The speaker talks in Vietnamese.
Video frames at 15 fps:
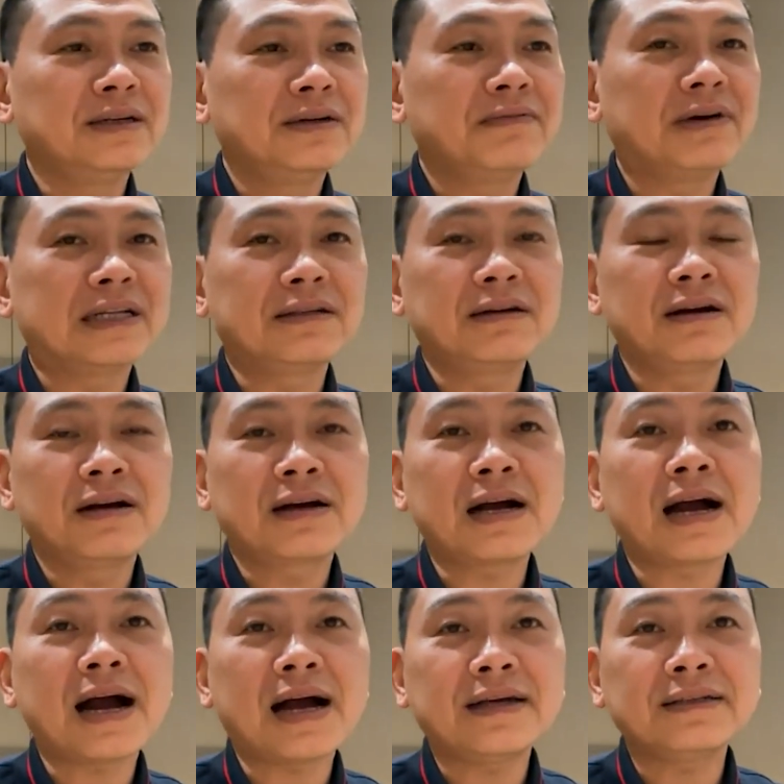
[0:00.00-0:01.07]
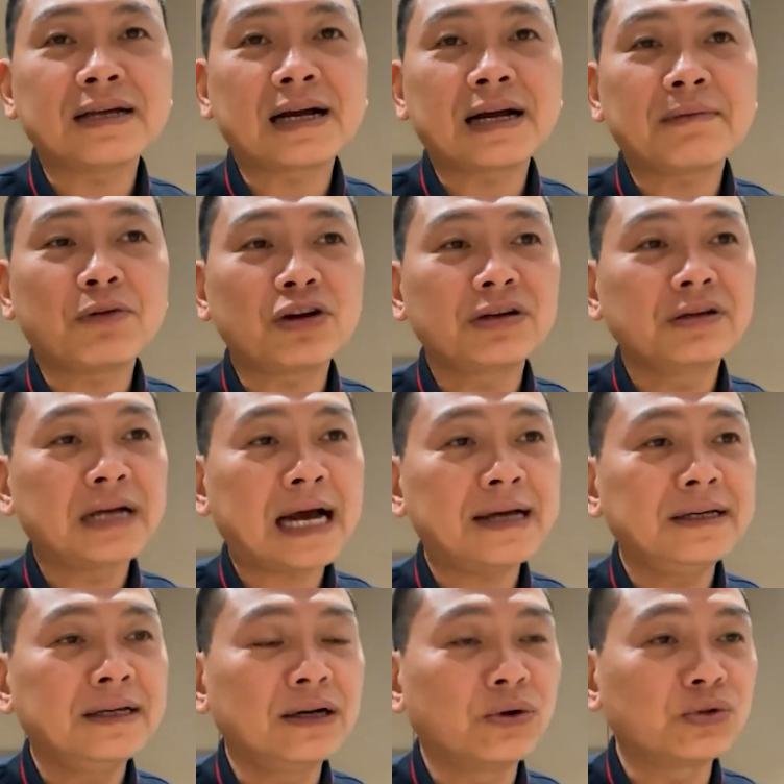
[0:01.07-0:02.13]
Và thưa các ngài rằng là mọi người hay
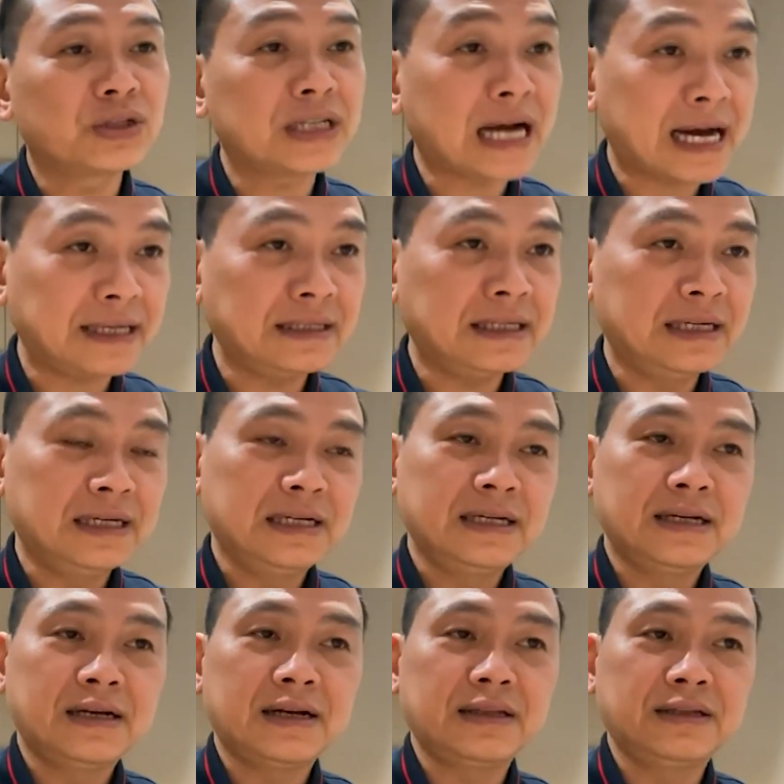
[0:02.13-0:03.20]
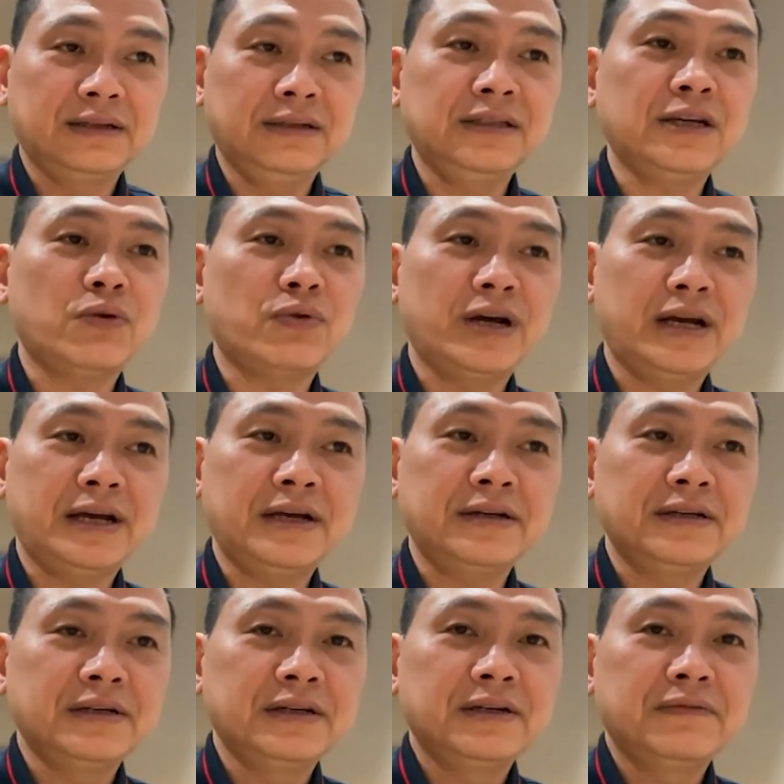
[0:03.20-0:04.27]
hiểu sai là tứ diệu đế
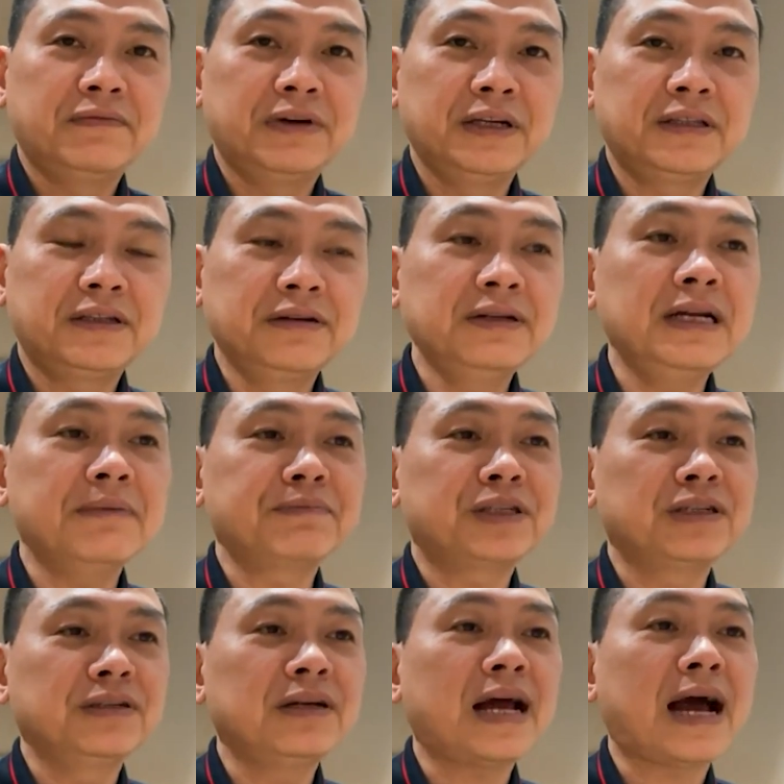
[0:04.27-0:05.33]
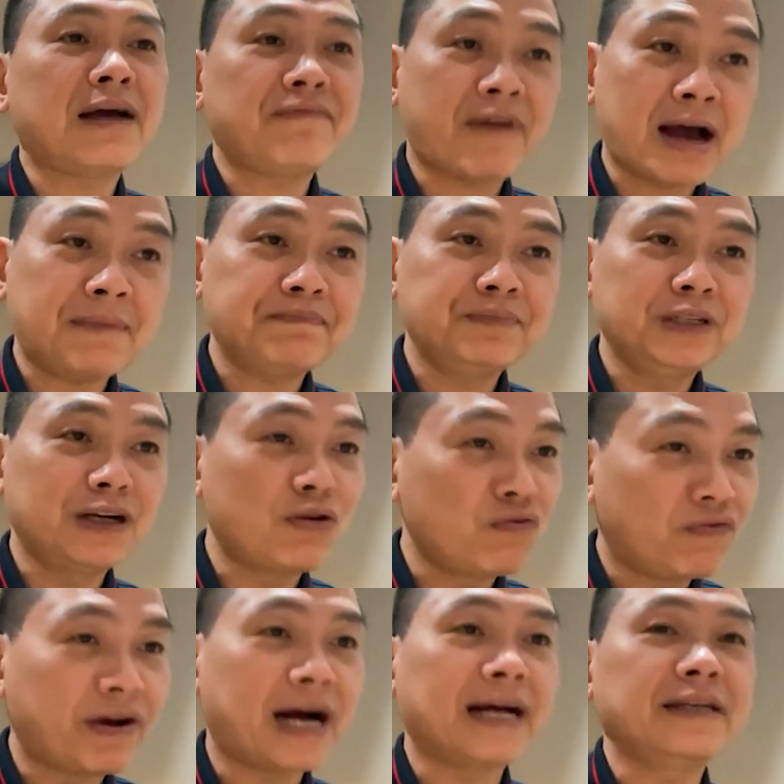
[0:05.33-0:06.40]
với tứ niệm xứ là hai pháp, nhưng không
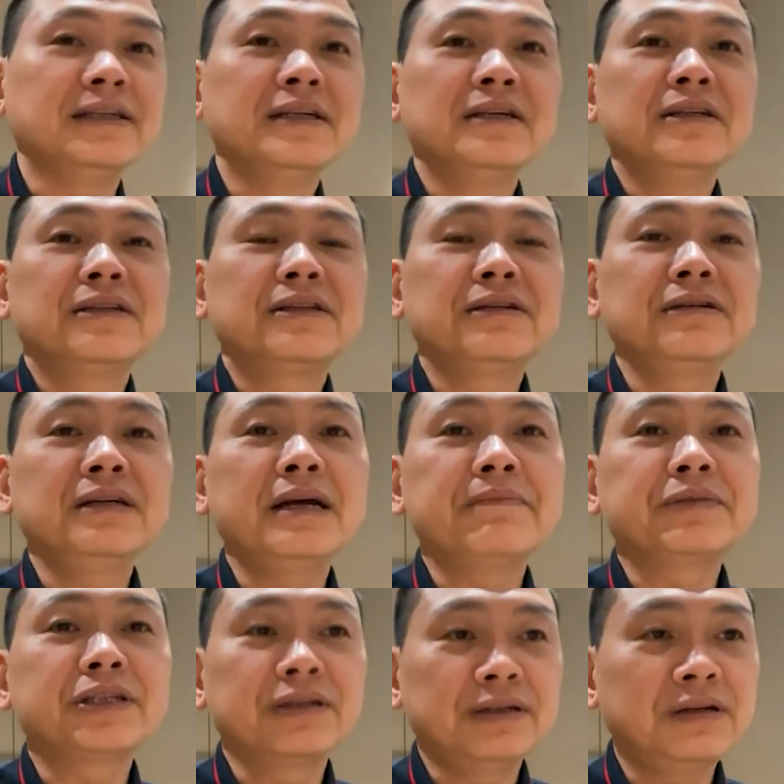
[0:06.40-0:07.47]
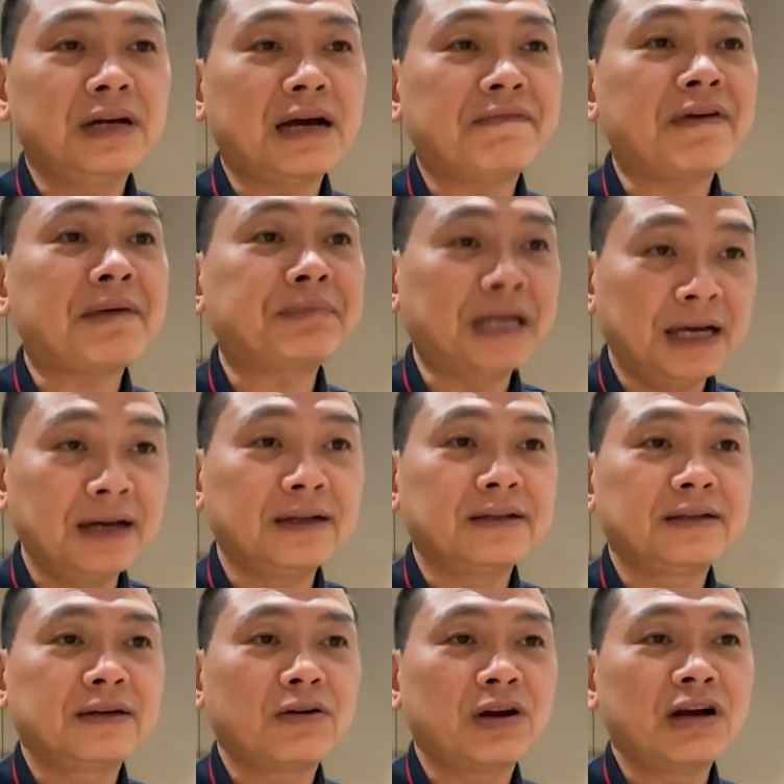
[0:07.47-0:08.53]
phải. Tứ niệm xứ là pháp thiền,
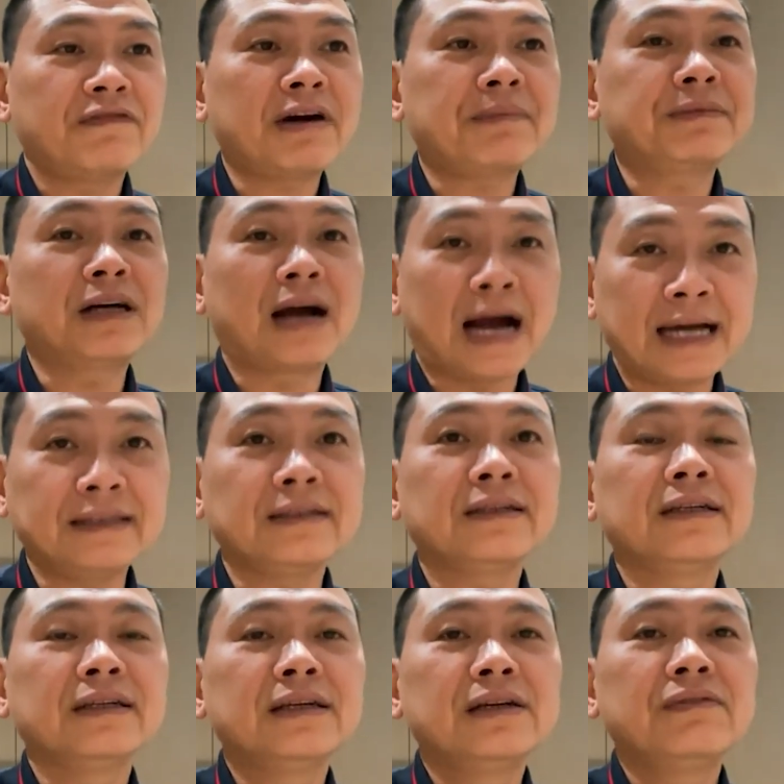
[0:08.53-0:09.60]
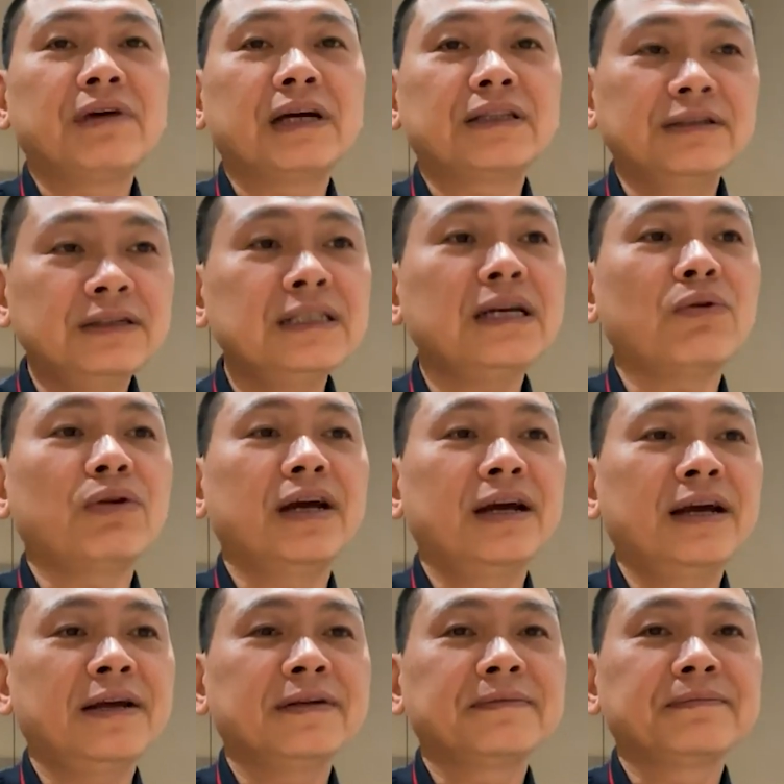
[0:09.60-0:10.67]
gọi là pháp thực hành, và tứ diệu
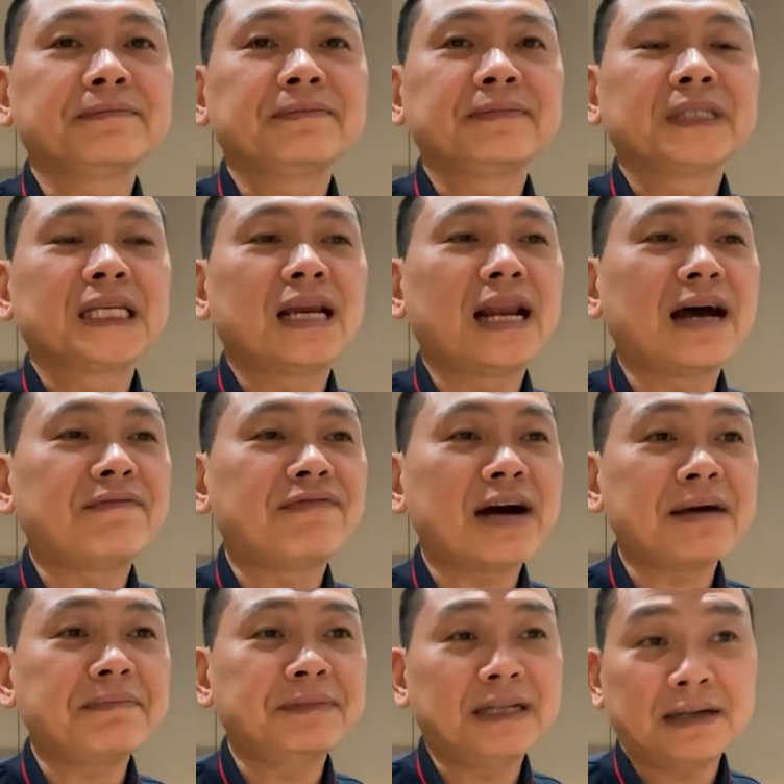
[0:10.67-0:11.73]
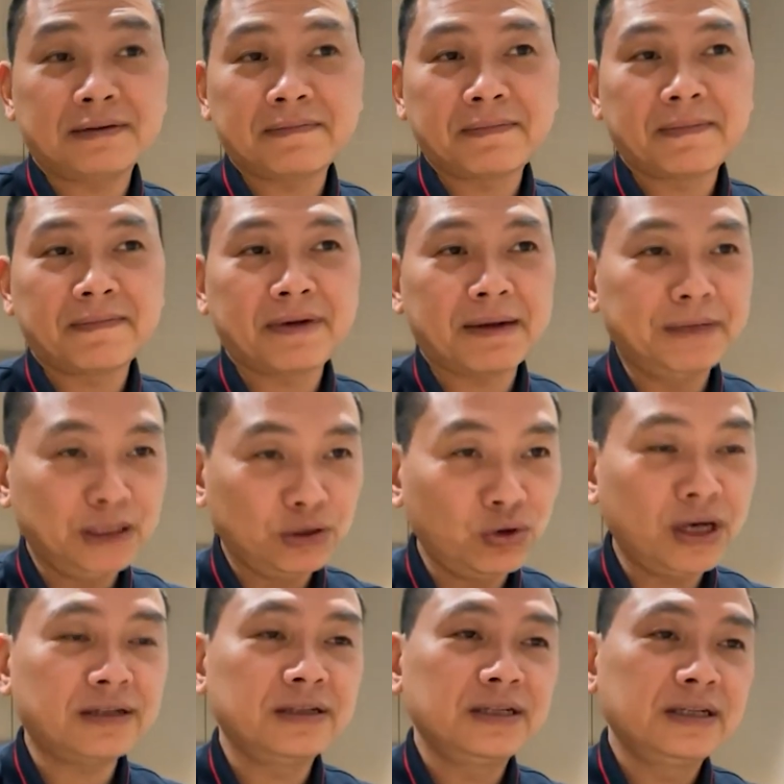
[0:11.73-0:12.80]
đế là pháp gì ạ? Pháp lý
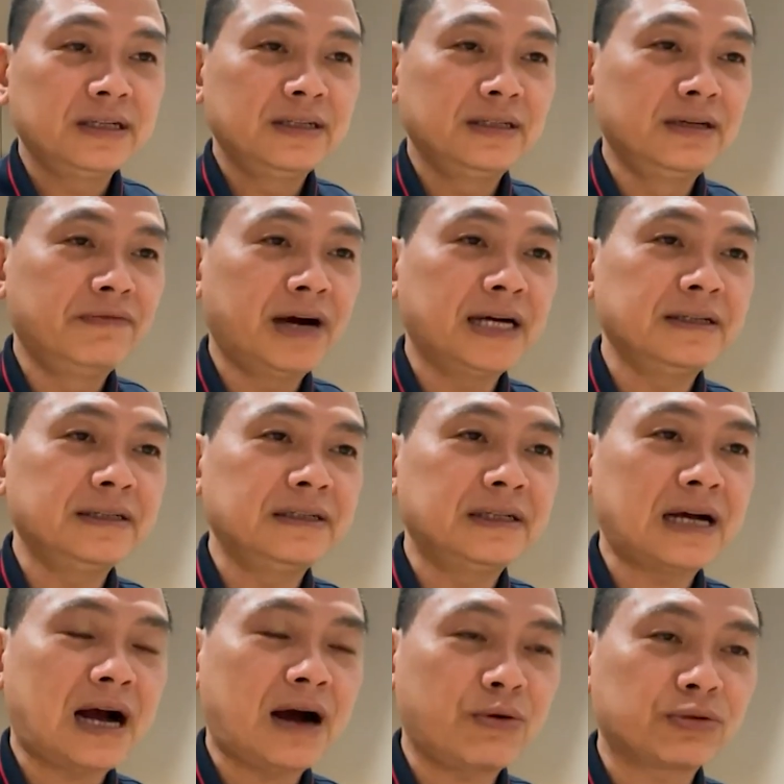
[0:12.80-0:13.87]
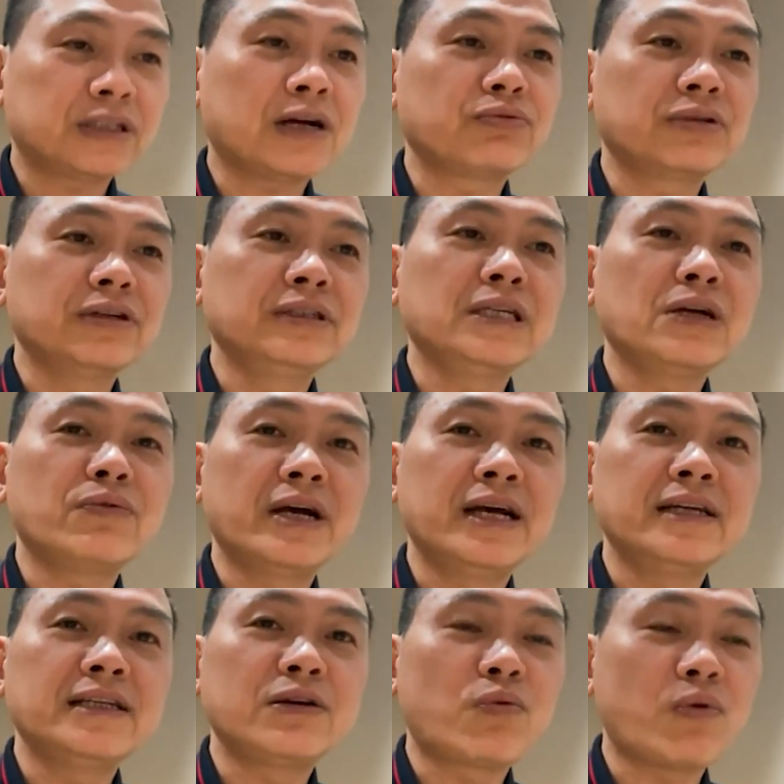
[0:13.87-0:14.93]
thuyết. Như vậy học xong tứ diệu đế
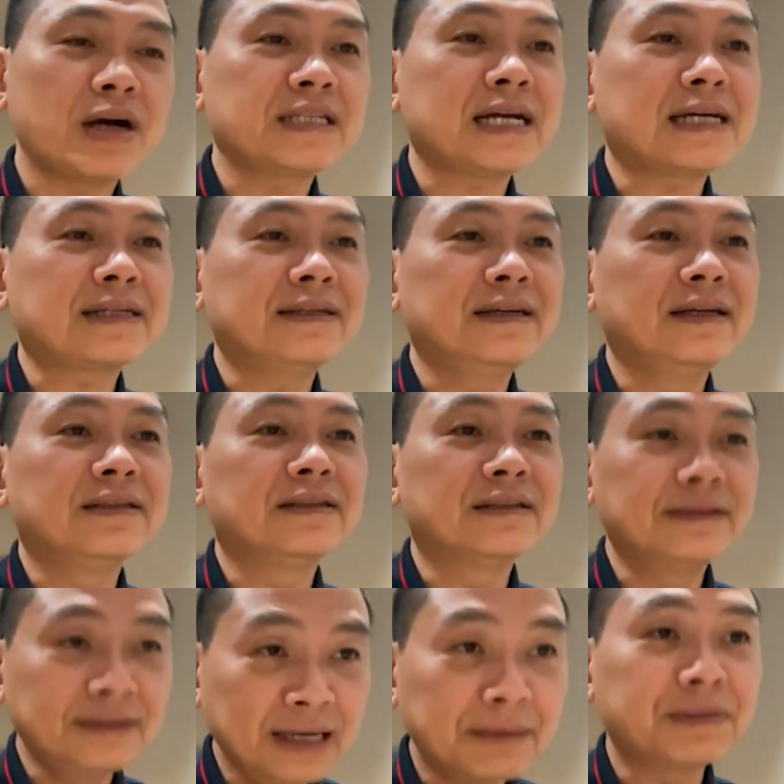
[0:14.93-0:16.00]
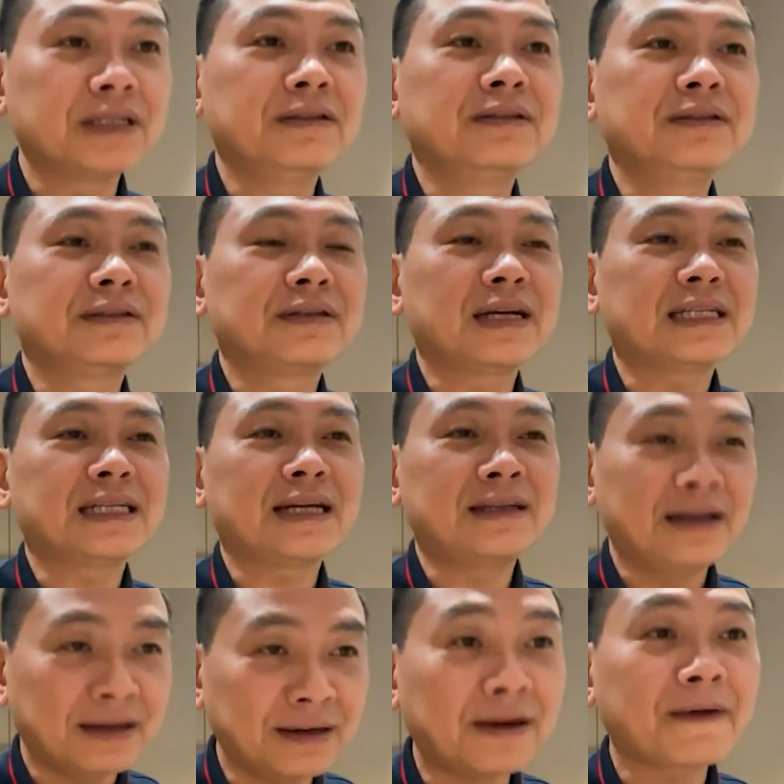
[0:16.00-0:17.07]
thì quay sang thiền tứ niệm xứ là sẽ
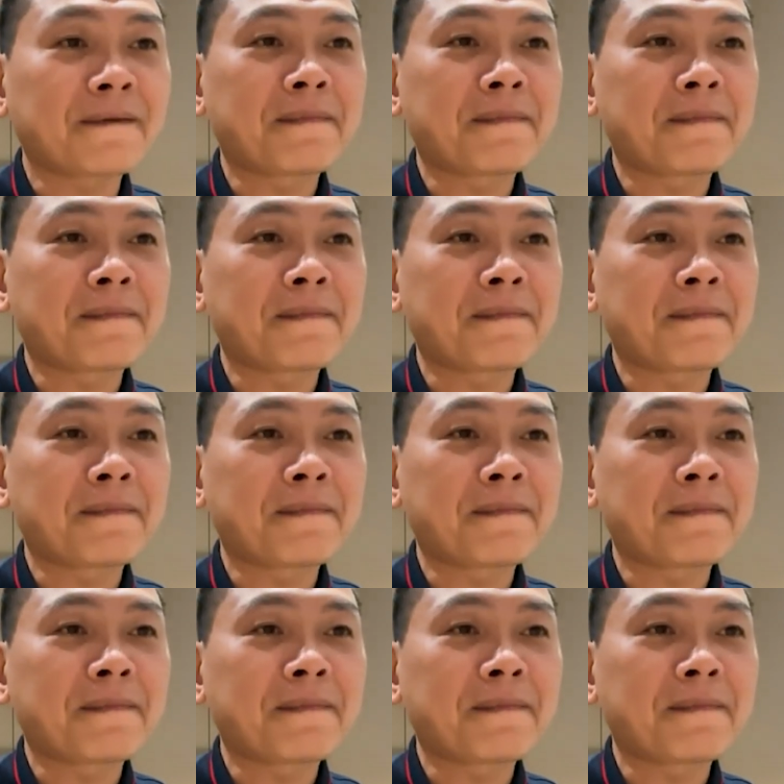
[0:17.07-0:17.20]
thiền được.